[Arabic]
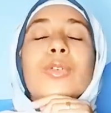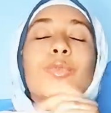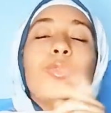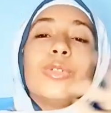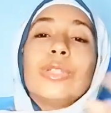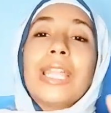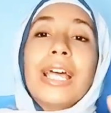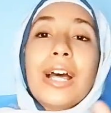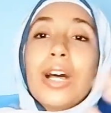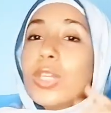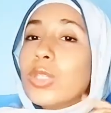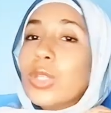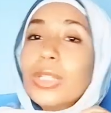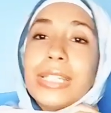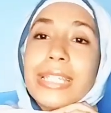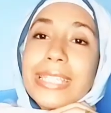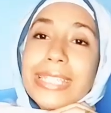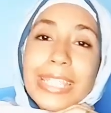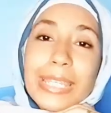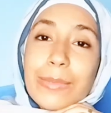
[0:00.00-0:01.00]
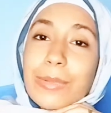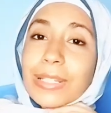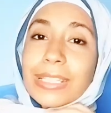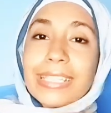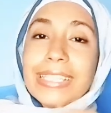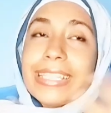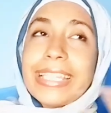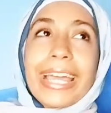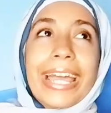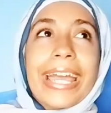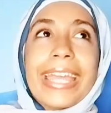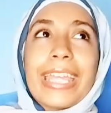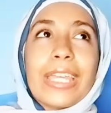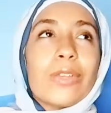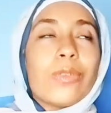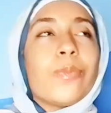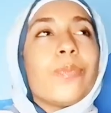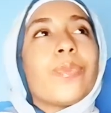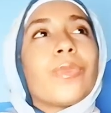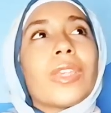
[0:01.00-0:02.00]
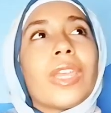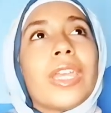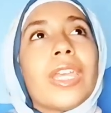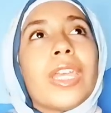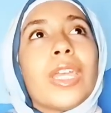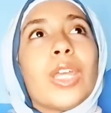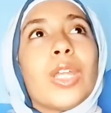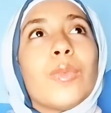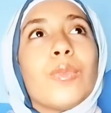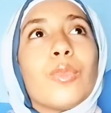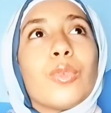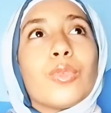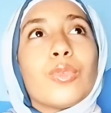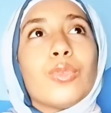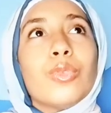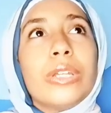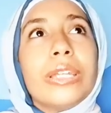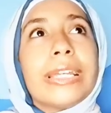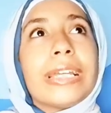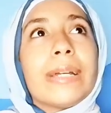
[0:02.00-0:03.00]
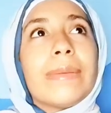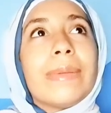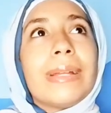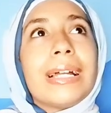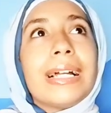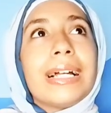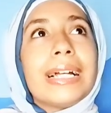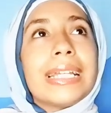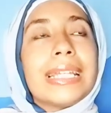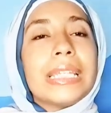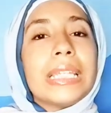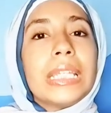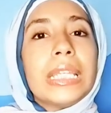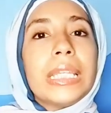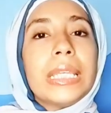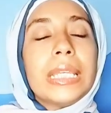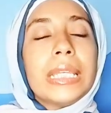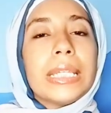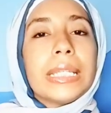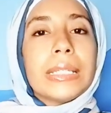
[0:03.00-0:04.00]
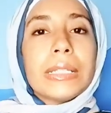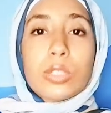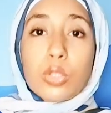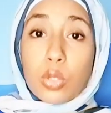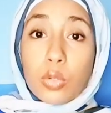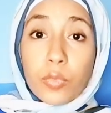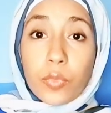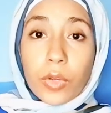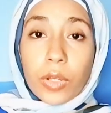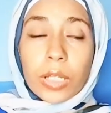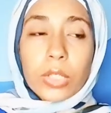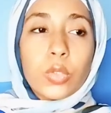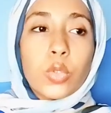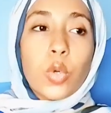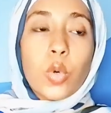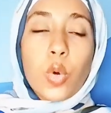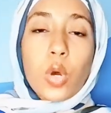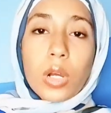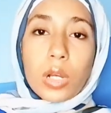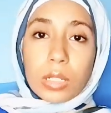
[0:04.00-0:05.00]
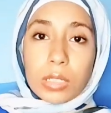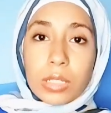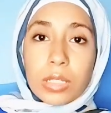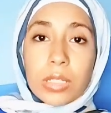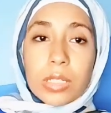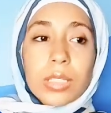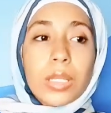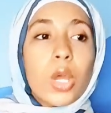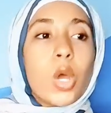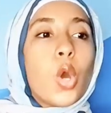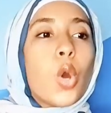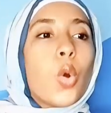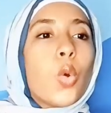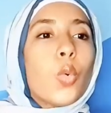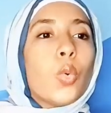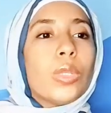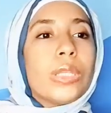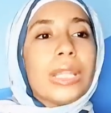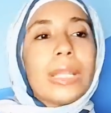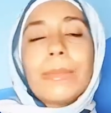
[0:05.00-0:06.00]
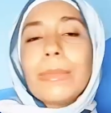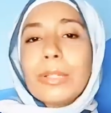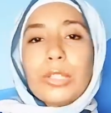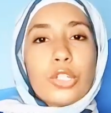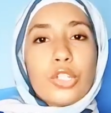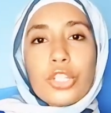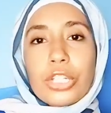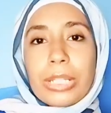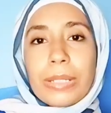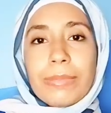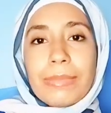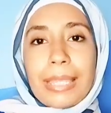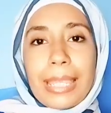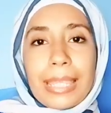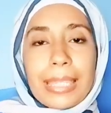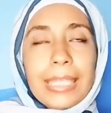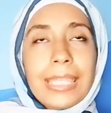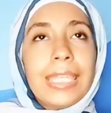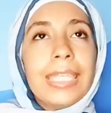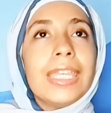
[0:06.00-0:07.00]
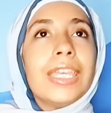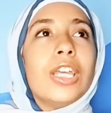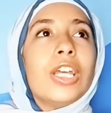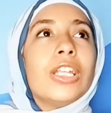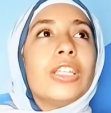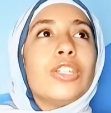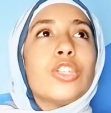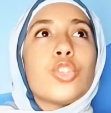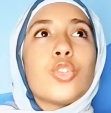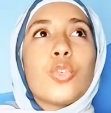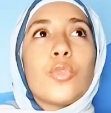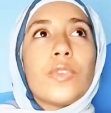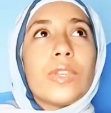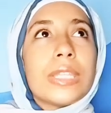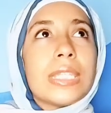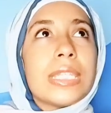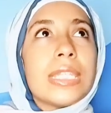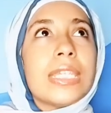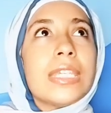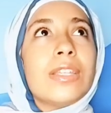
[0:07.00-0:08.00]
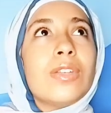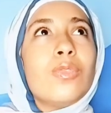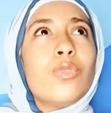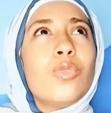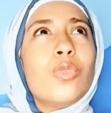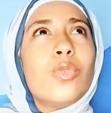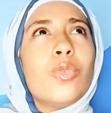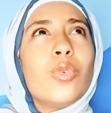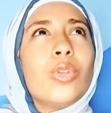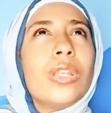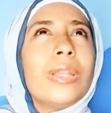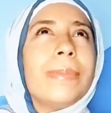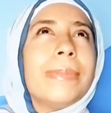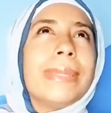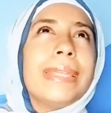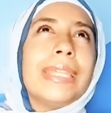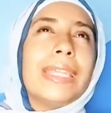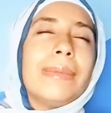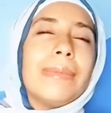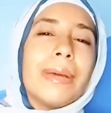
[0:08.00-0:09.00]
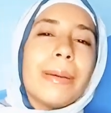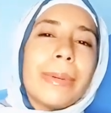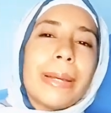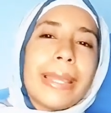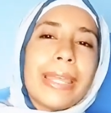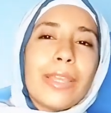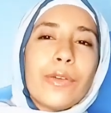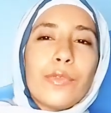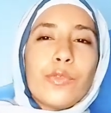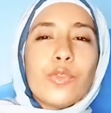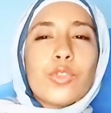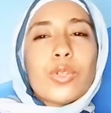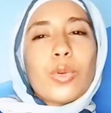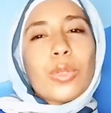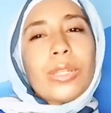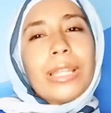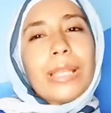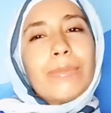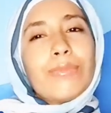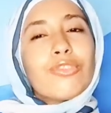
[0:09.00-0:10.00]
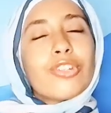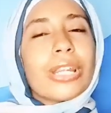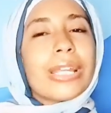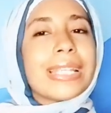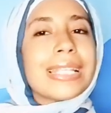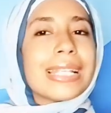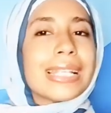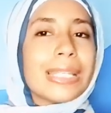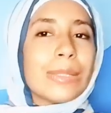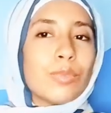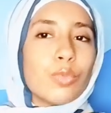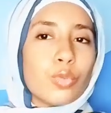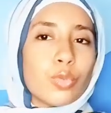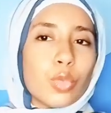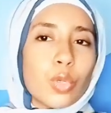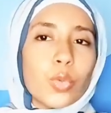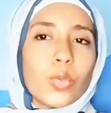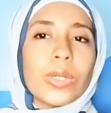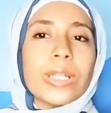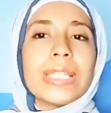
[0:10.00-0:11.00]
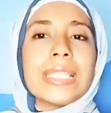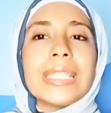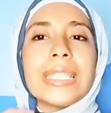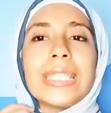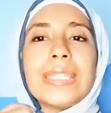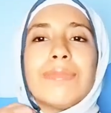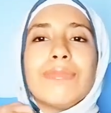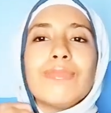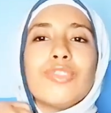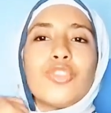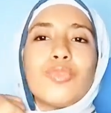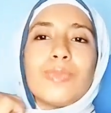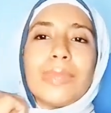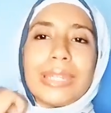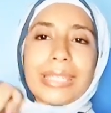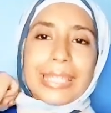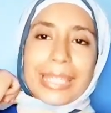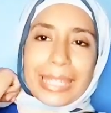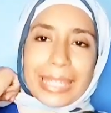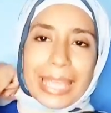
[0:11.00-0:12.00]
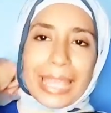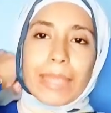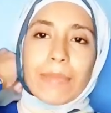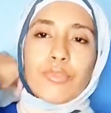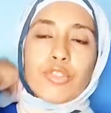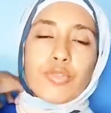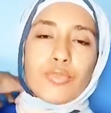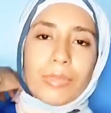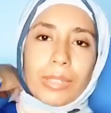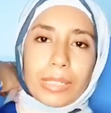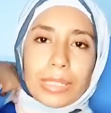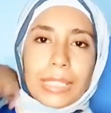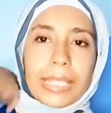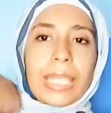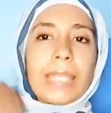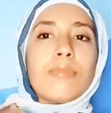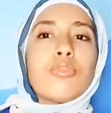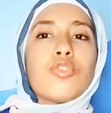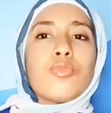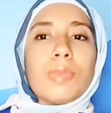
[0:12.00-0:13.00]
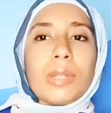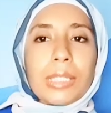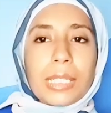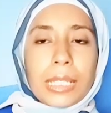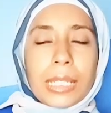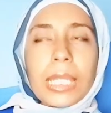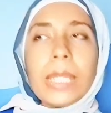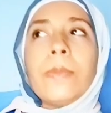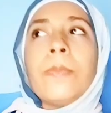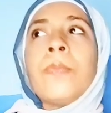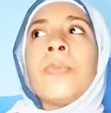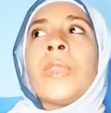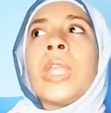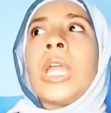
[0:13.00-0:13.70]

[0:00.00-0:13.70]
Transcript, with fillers: وده حصل لي ازاي بقى تخيلوا الموضوع يا جماعه جه آه، صدفه ان هو خلص وان انا ما قدرتش اجيب تاني لظروف كتير وكل ما يجي يبقى معايا فلوس اقول لا مش عايزه اجيبه دلوقتي مش محتاجاه مش محتاجاه مش محتاجاه